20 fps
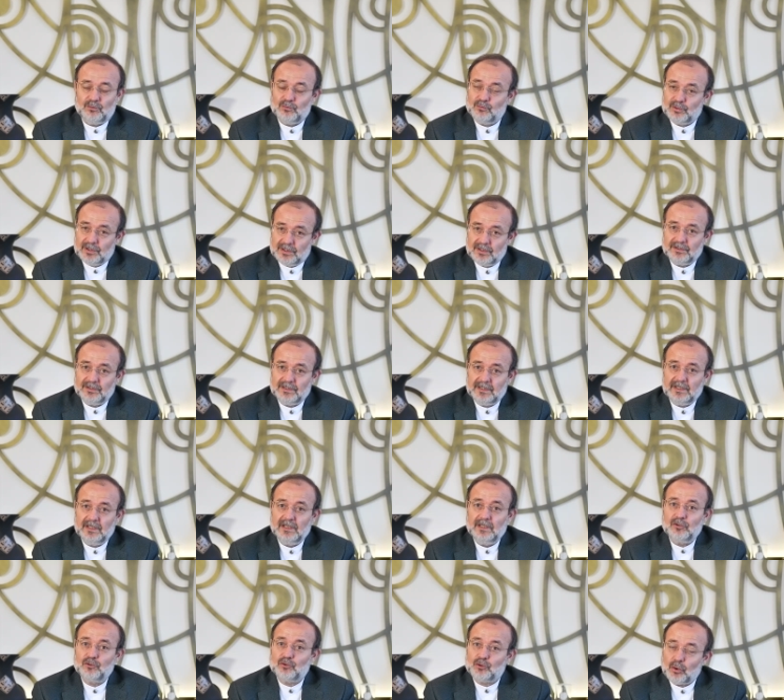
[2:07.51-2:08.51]
Üzerinde
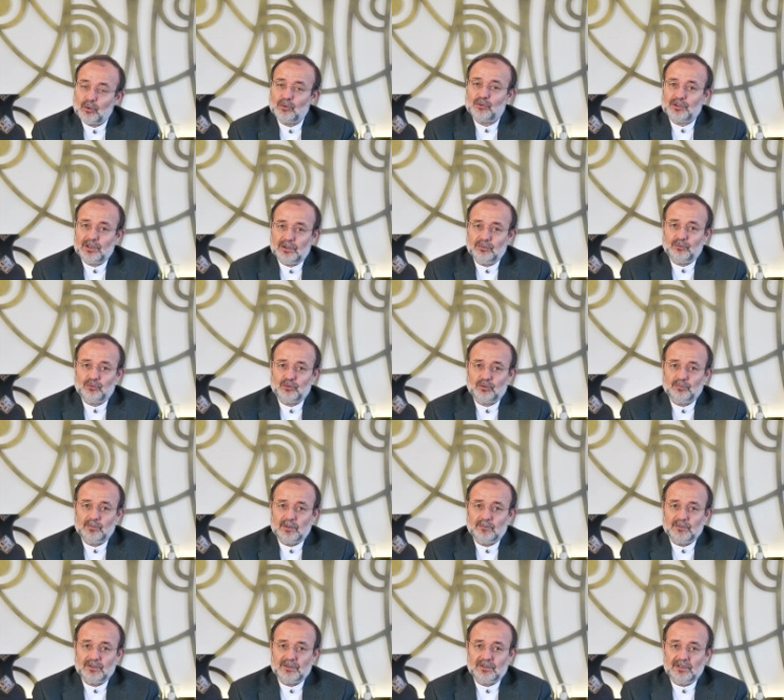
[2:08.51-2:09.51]
çokça
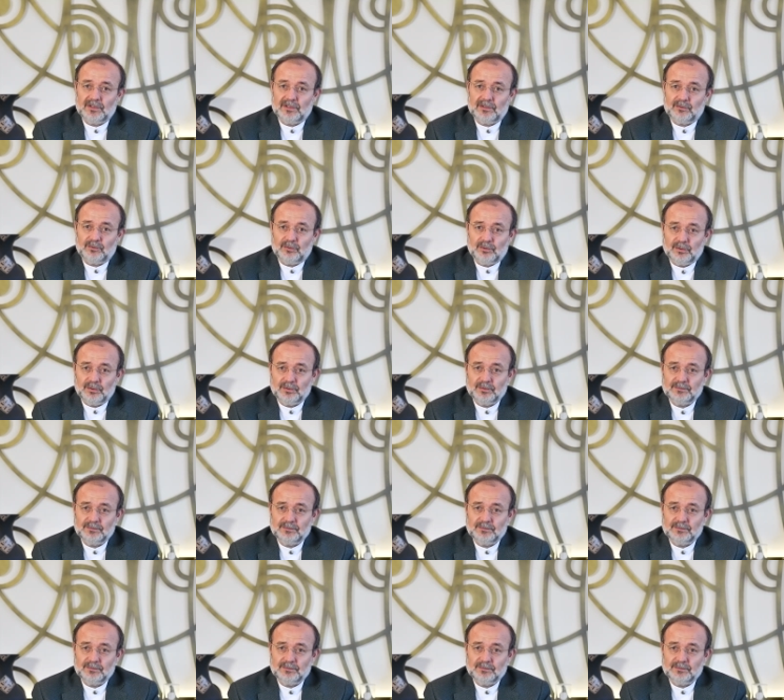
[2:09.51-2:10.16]
düşünmemiz gerekiyor.